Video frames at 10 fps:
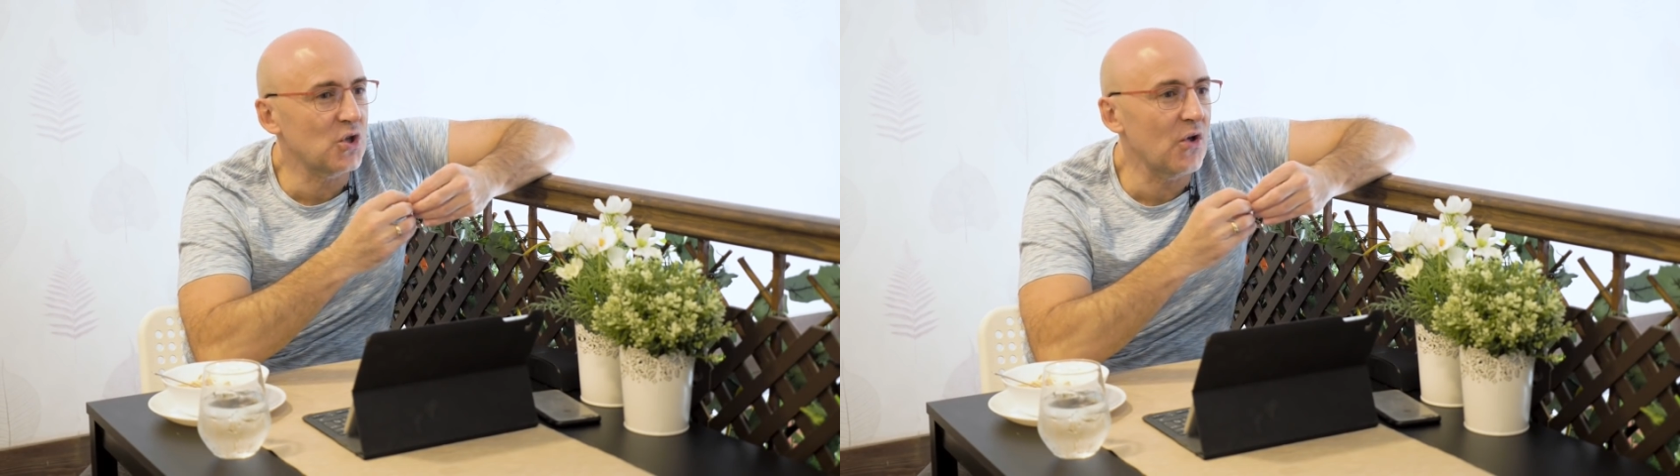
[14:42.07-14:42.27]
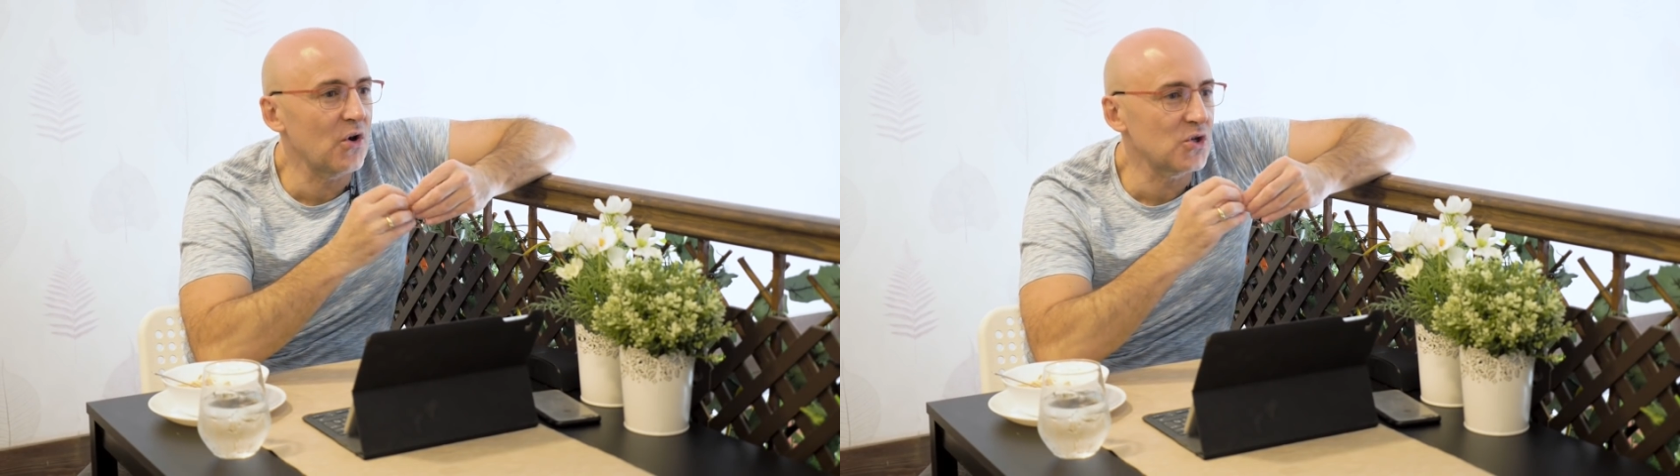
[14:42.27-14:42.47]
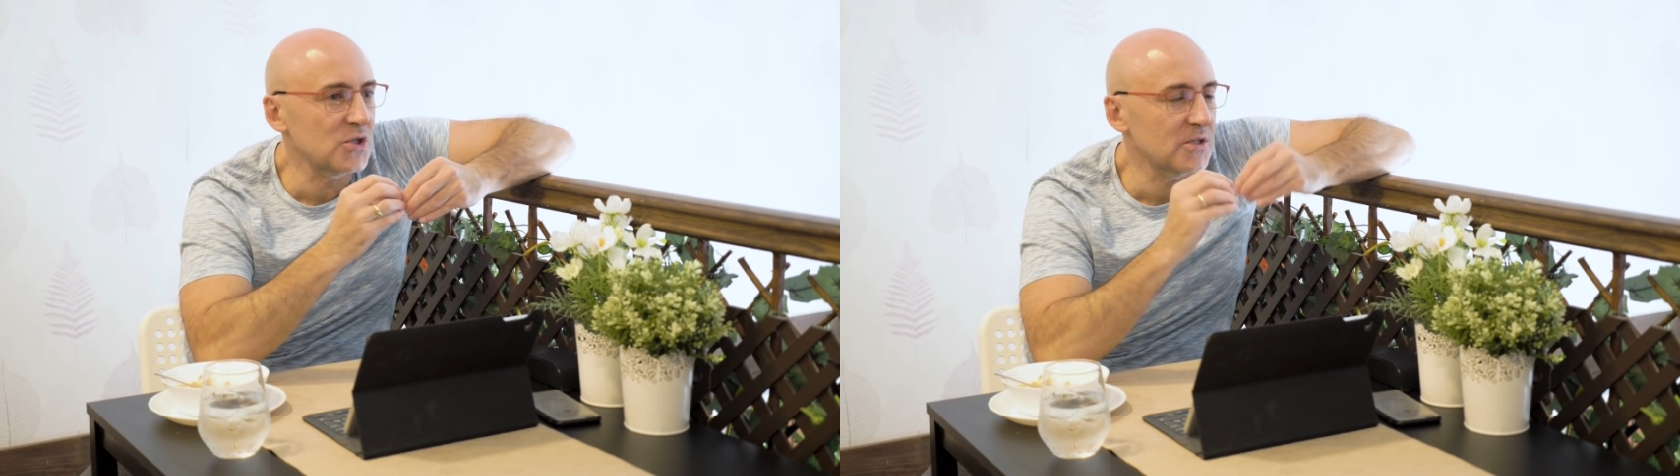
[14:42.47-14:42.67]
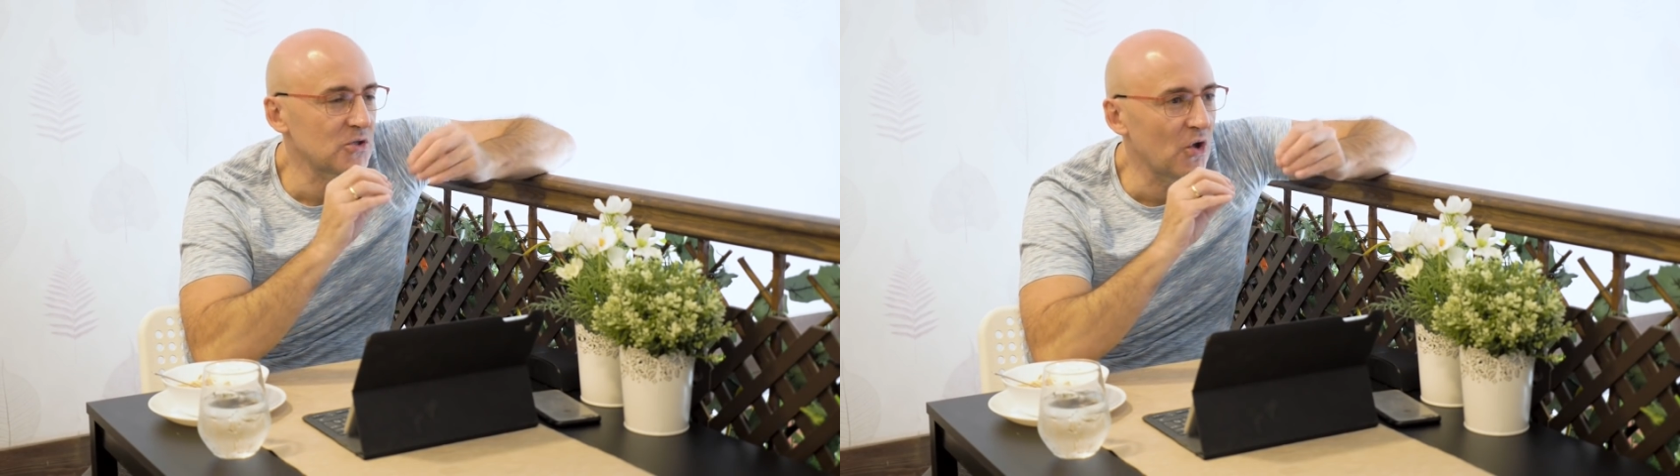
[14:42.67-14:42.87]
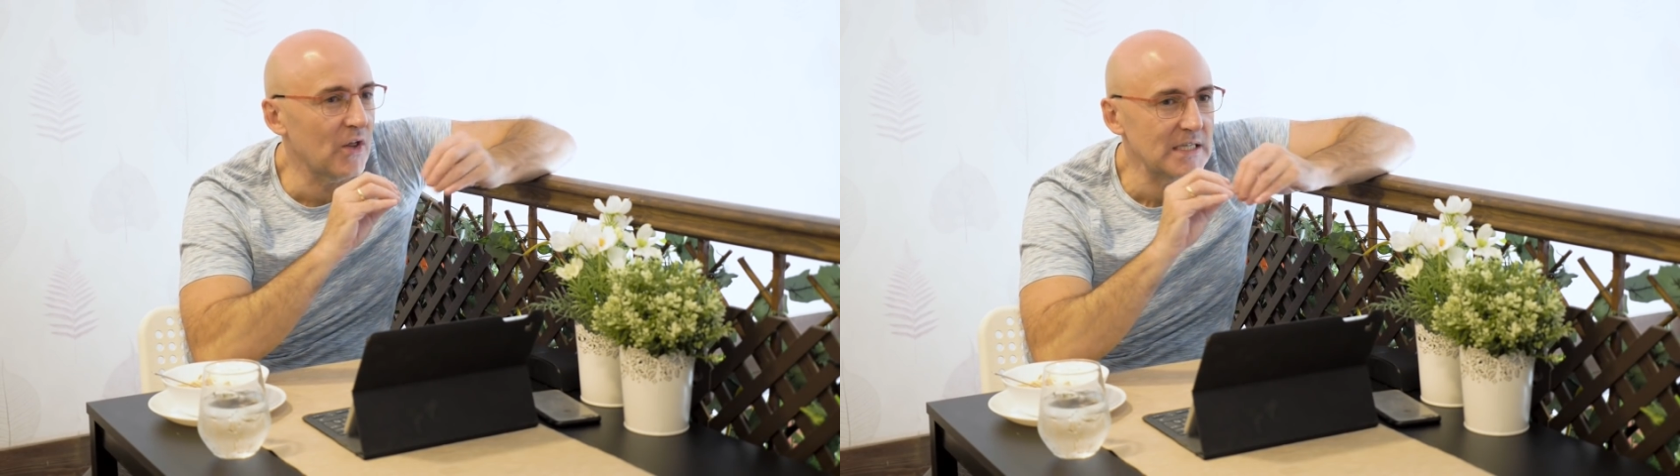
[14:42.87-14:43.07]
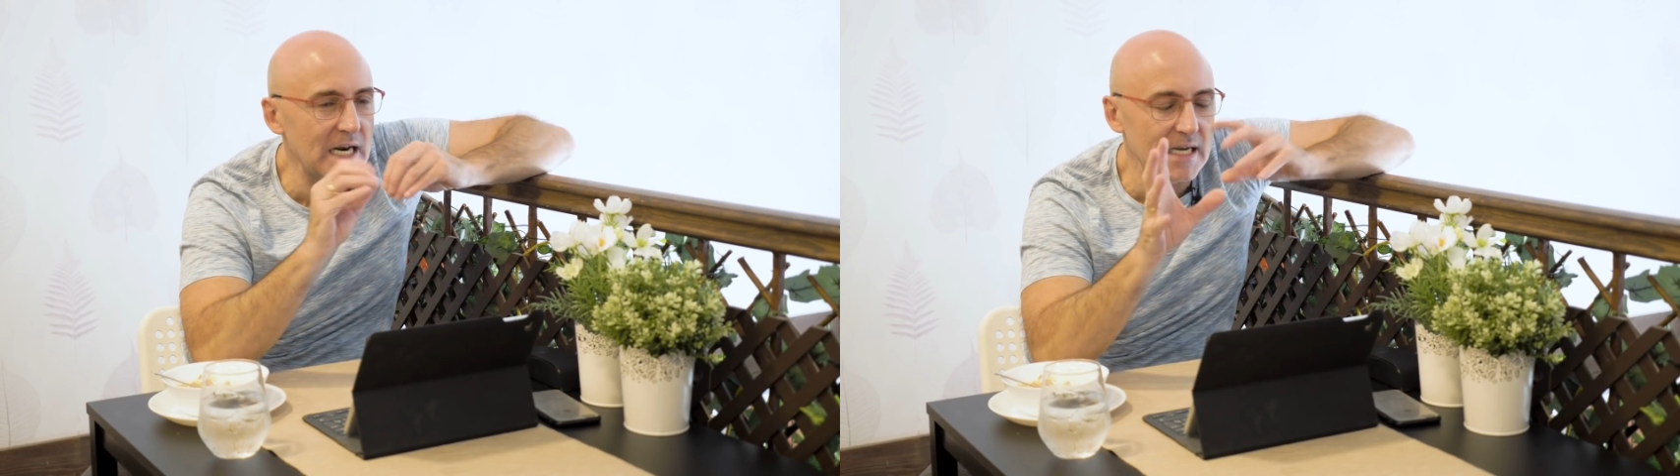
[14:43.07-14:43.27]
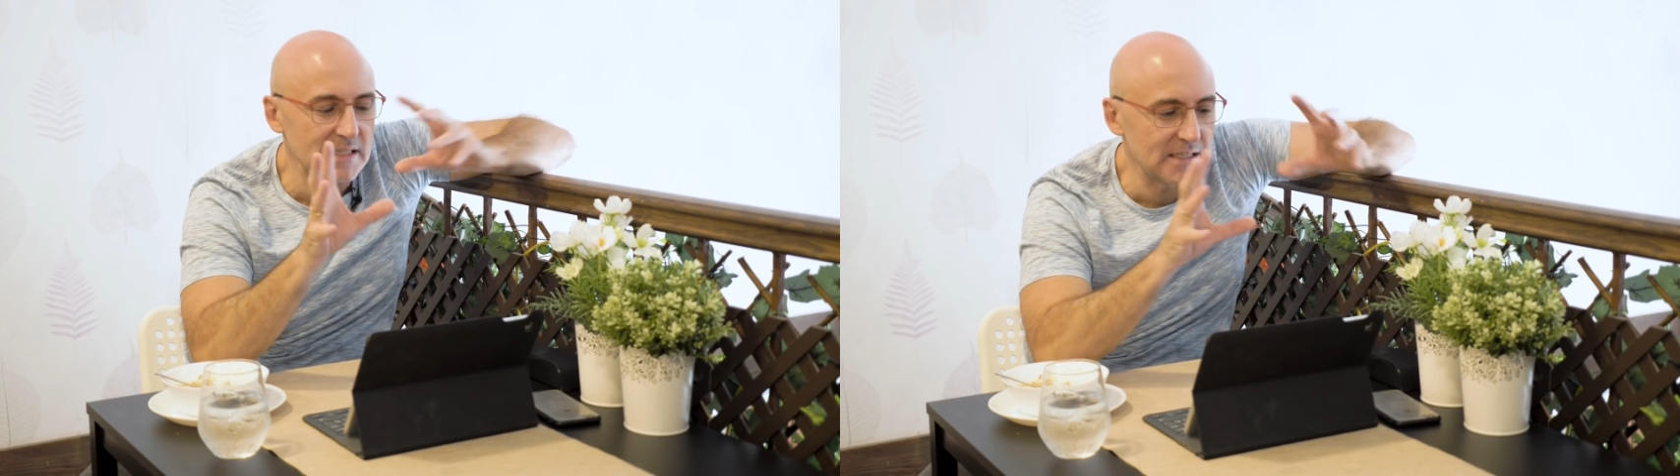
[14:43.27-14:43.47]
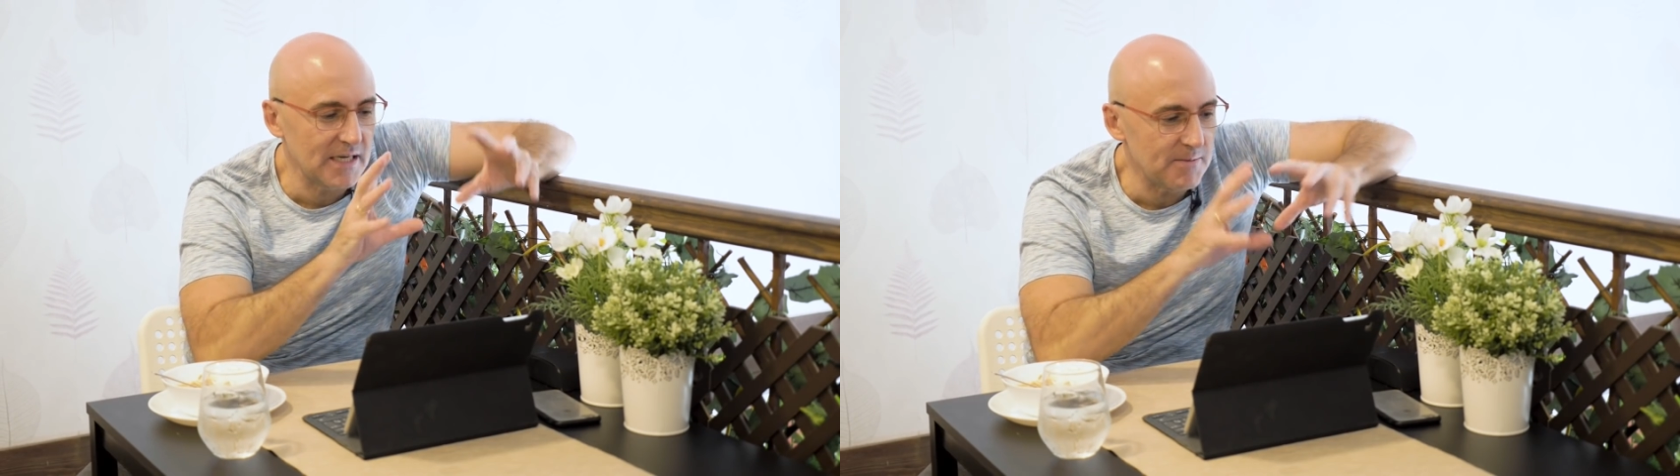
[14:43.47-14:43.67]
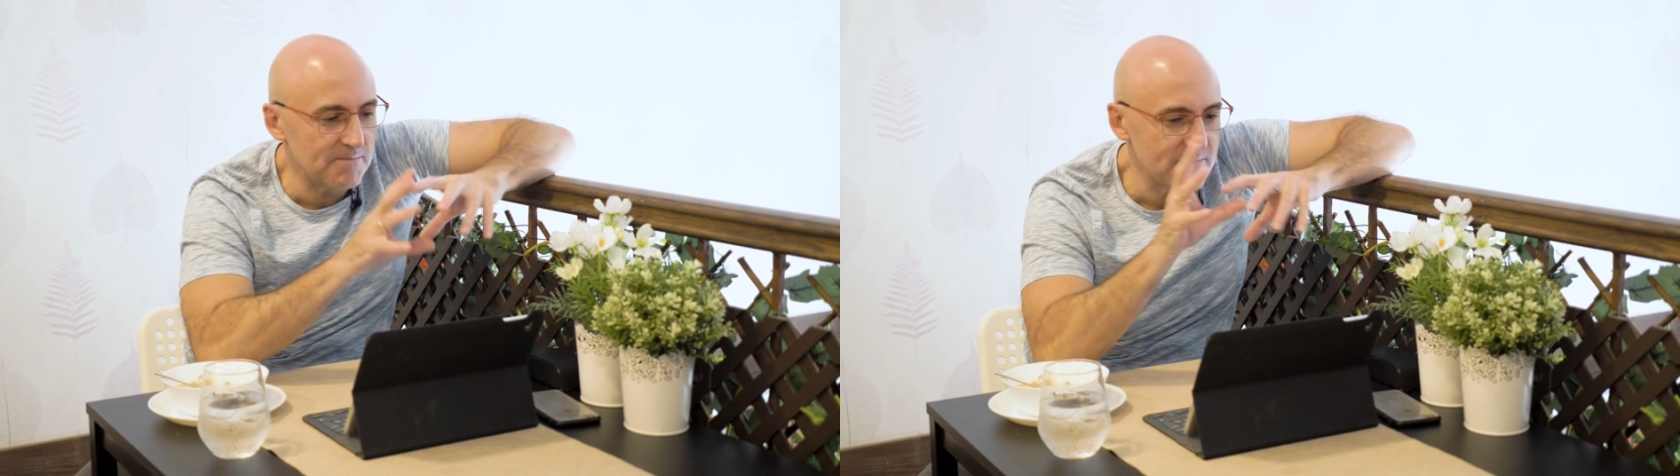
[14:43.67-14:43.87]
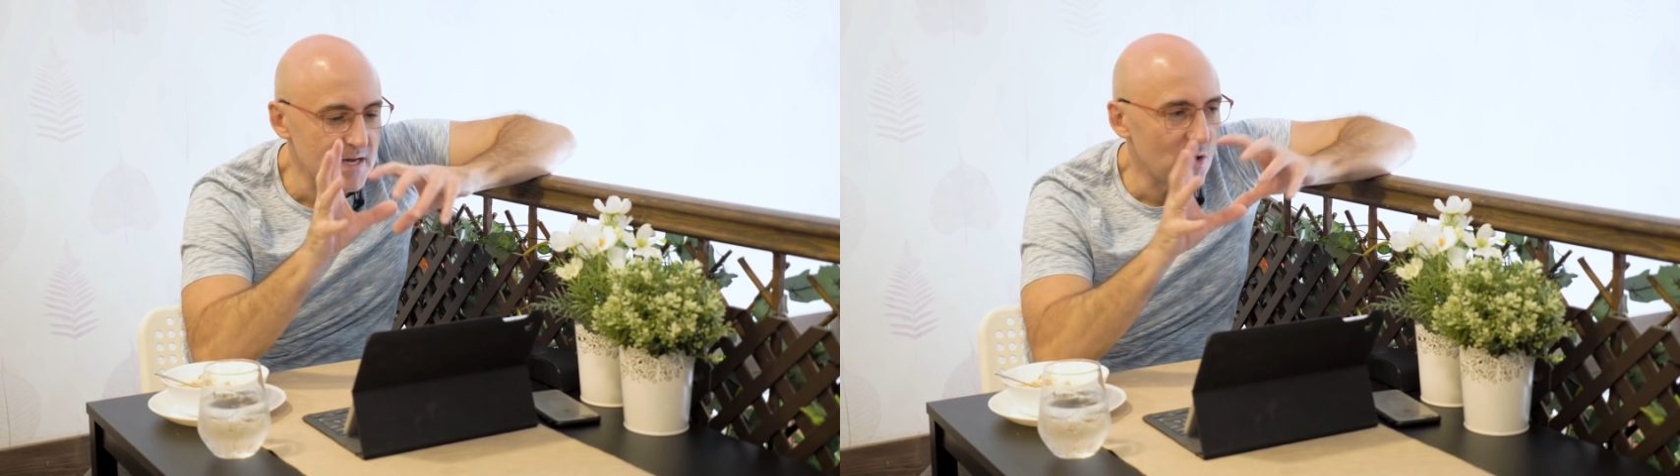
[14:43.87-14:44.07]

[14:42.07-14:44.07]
todas las em,